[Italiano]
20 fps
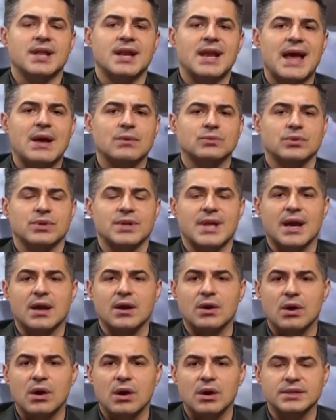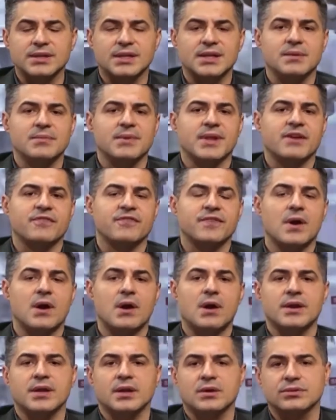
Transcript: dell'auto gli accordi di Mirafiori,